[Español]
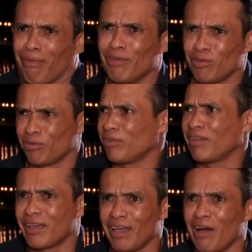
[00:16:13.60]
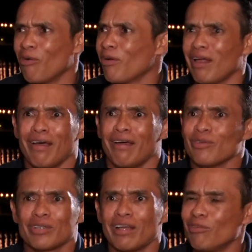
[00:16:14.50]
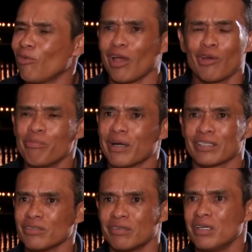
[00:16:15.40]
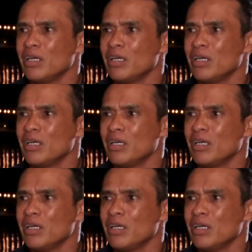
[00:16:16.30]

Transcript: Entonces, ¿de qué ahora? O sea, no hay comparación.